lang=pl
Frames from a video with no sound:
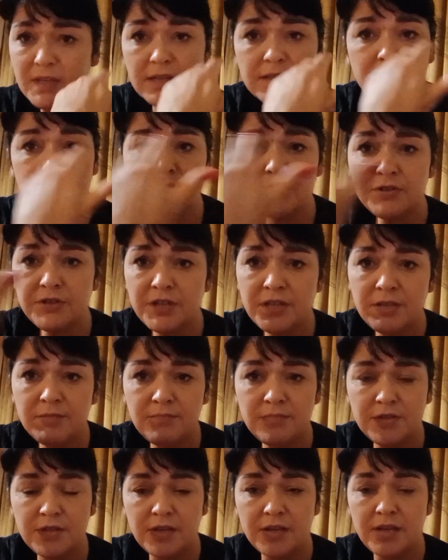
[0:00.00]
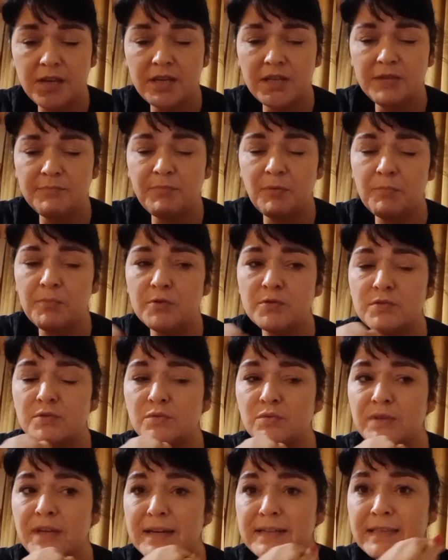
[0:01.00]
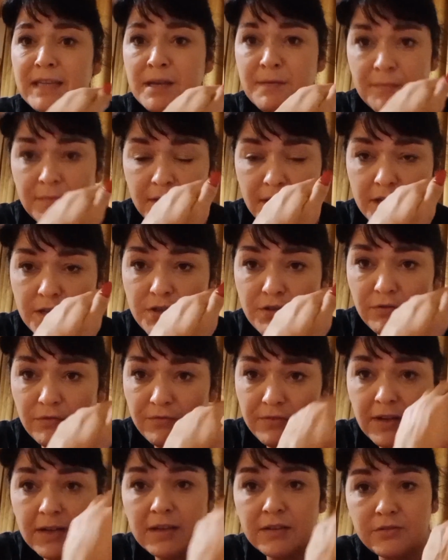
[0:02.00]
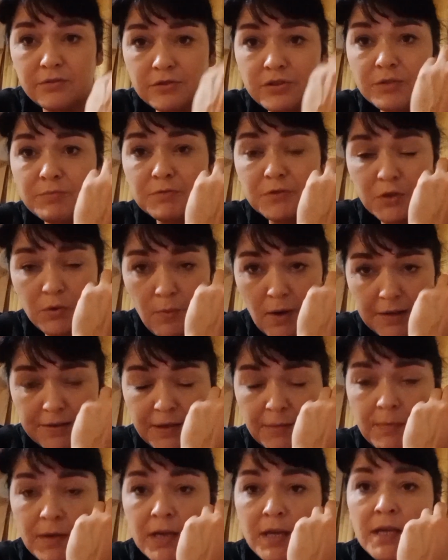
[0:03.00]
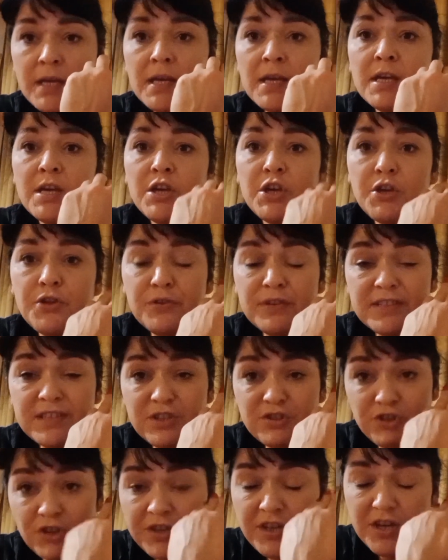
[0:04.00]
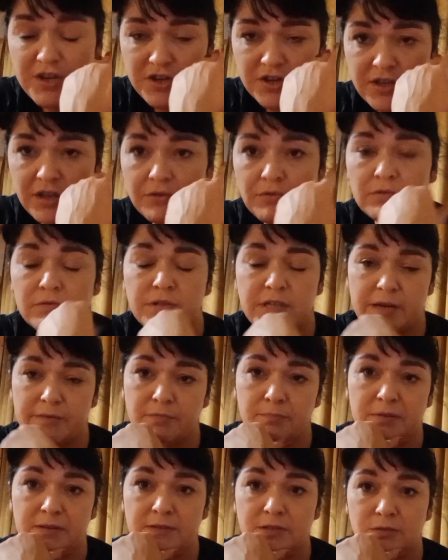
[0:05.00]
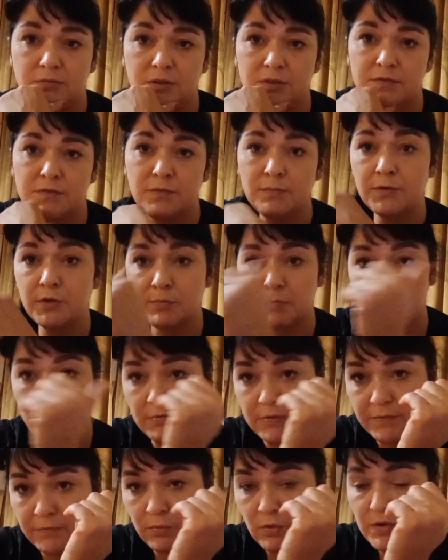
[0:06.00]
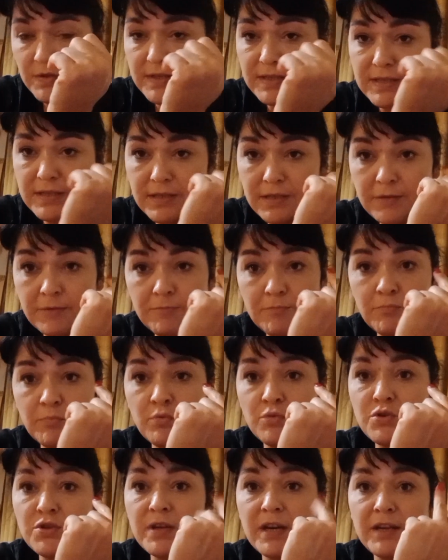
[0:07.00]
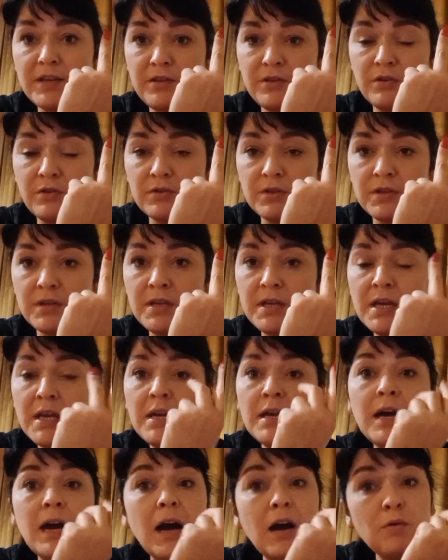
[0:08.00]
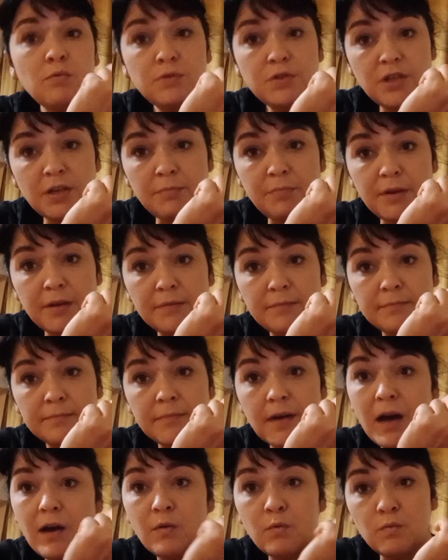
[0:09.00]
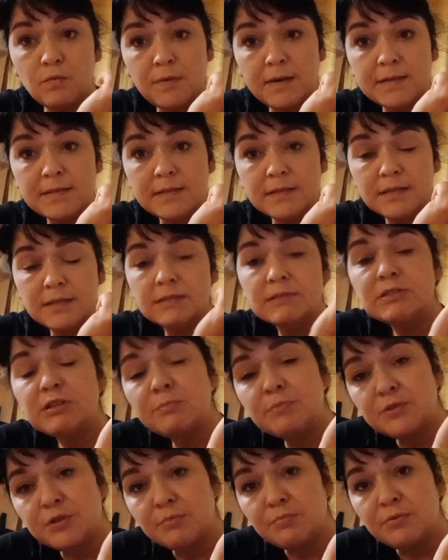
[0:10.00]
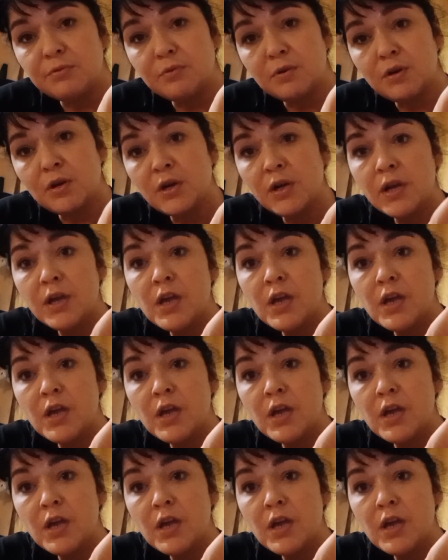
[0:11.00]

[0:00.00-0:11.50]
coś się im dzieje i po prostu jak najmniejszą wagę do nich przykładam. I to jest trzecia rzecz, na którą chciałabym pracować. W sumie to by były włosy, buzia i nogi. A u Ciebie, a u Was, co by to było?